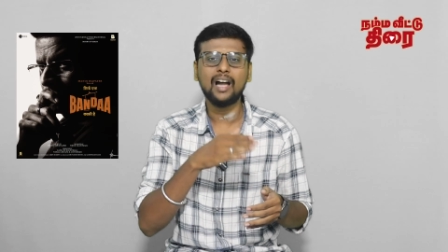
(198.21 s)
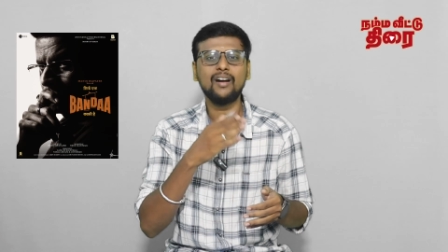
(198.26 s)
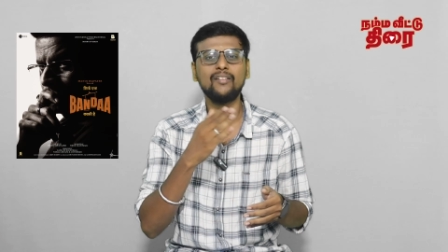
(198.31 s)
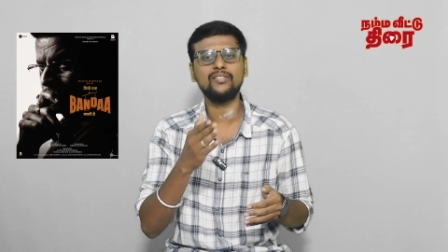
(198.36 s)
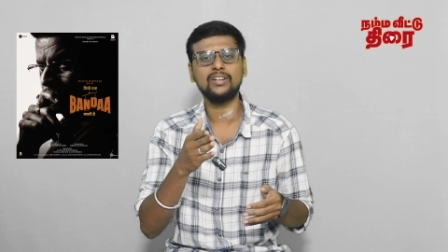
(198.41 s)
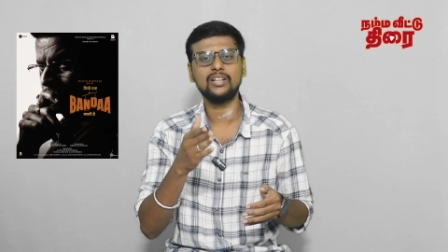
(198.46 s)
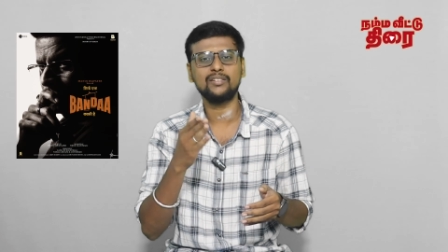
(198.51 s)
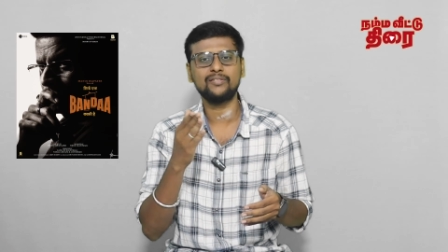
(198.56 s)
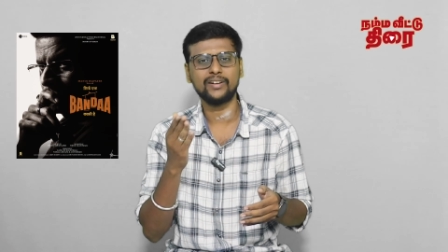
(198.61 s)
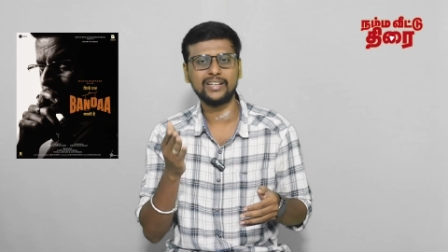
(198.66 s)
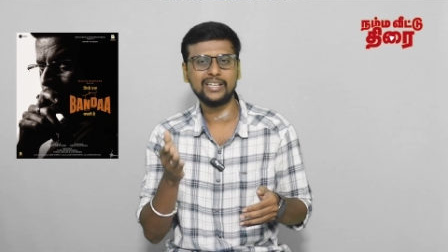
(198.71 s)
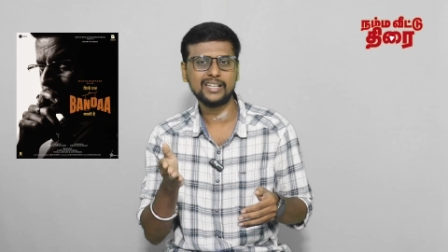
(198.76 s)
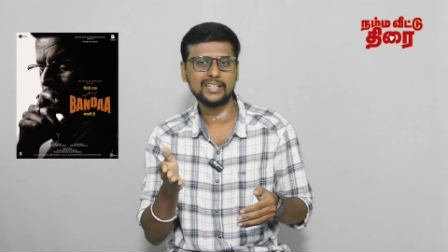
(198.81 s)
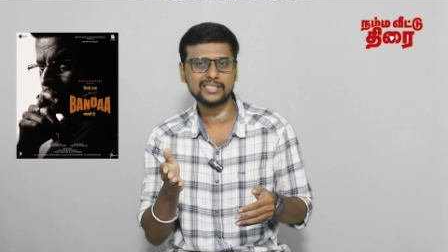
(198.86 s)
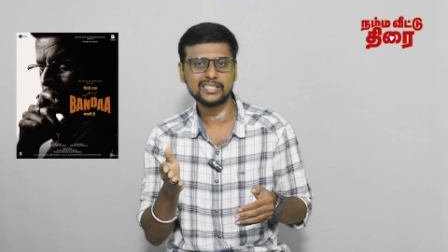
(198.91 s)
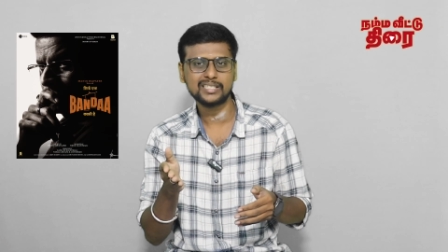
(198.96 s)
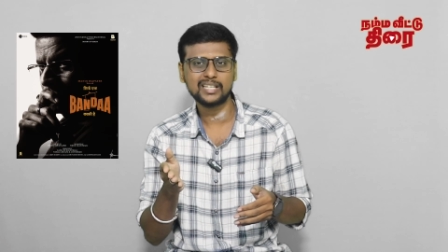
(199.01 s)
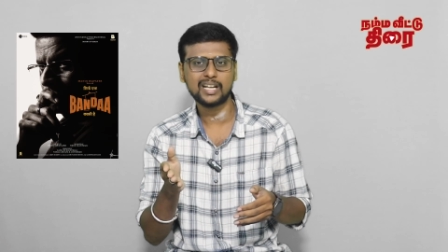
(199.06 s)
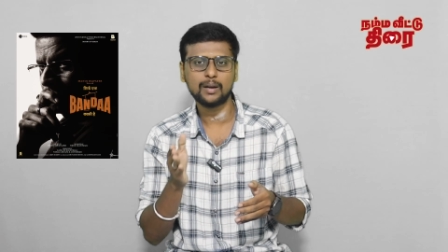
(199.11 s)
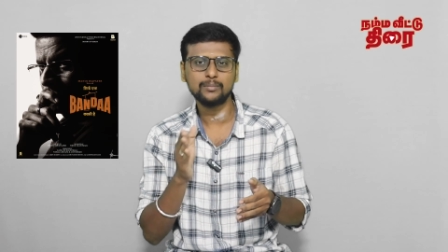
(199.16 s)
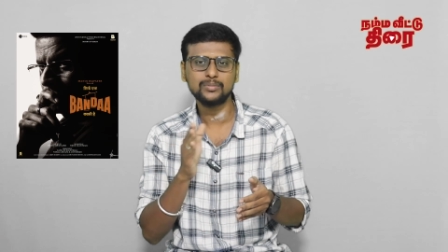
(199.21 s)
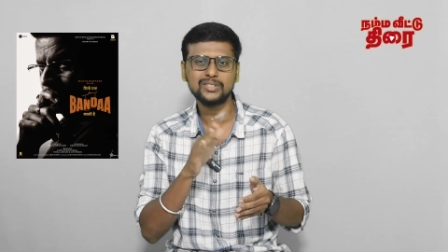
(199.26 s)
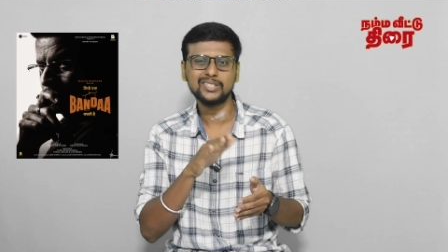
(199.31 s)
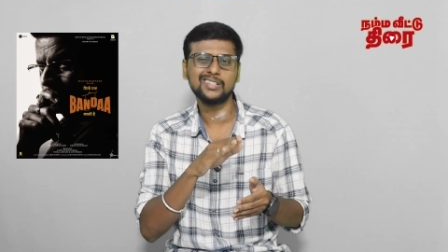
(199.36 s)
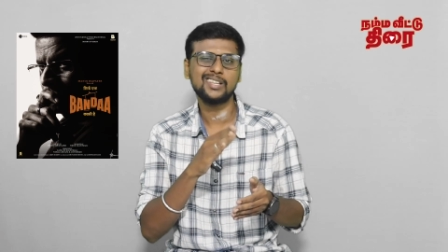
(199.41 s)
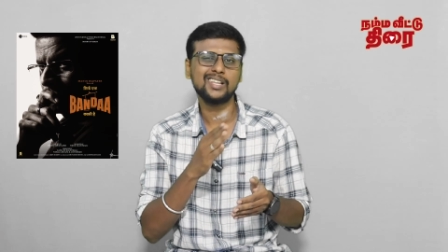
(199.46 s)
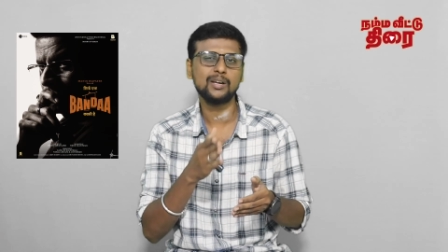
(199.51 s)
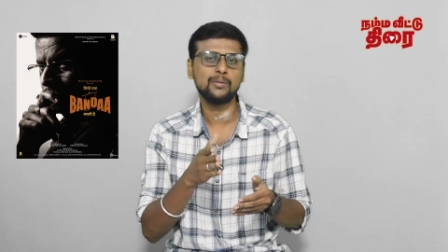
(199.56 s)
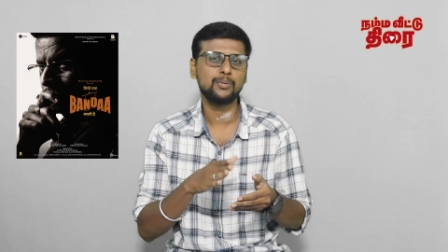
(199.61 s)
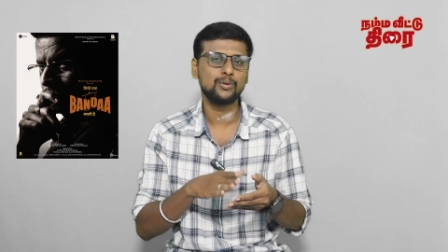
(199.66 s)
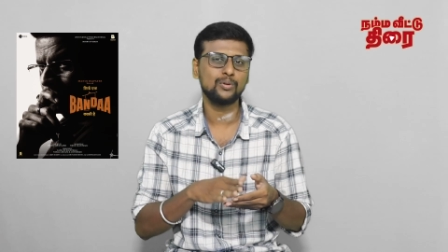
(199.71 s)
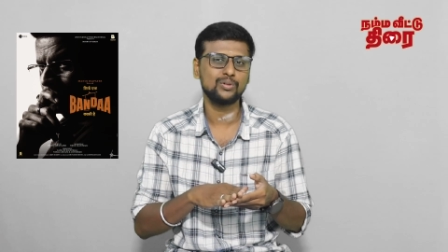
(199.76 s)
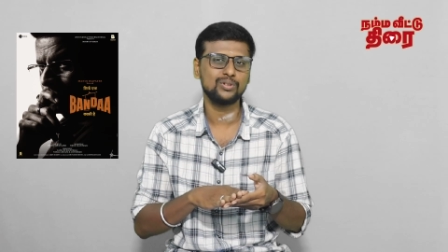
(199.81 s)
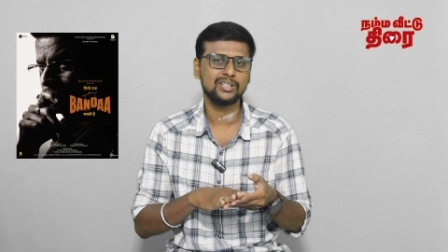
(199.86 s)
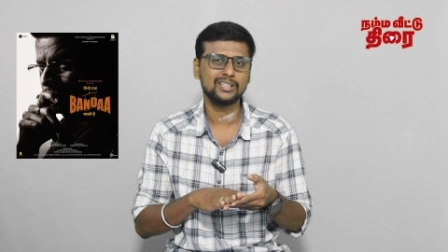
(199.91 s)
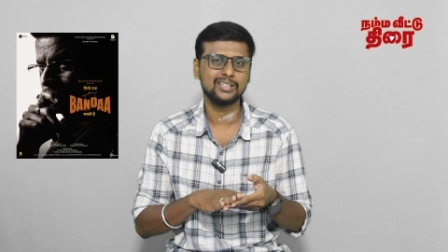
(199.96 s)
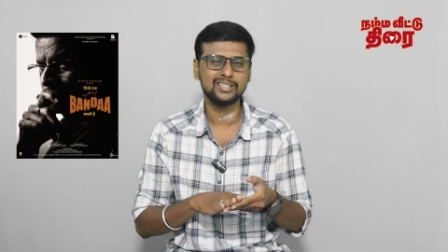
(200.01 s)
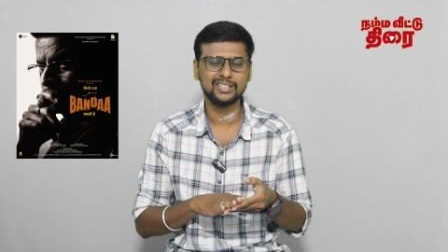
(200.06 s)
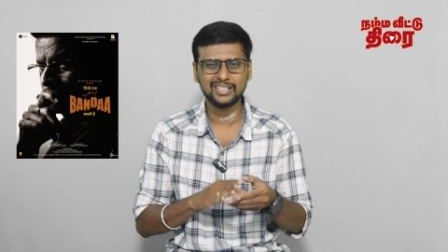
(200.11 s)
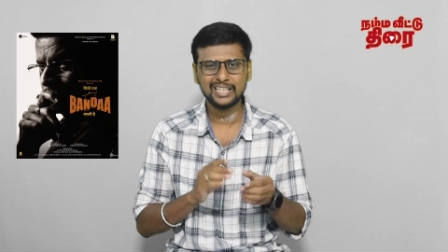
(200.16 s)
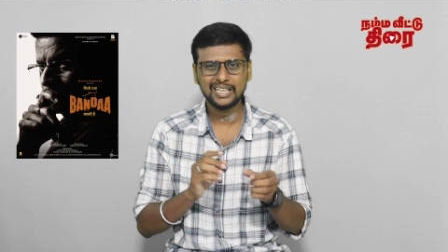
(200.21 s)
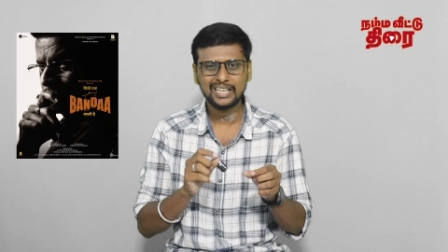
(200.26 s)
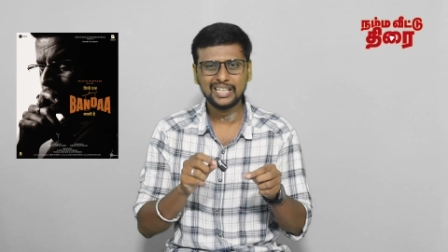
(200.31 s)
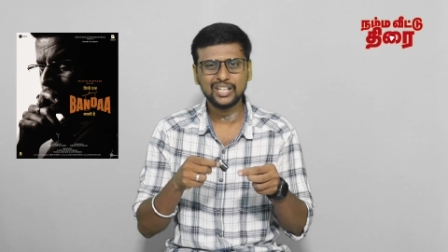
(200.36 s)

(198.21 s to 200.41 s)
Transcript: ஆஃப்டர் ஃபைவ் இயர்ஸ்னு காமிச்சு தீர்ப்பு கொடுத்தது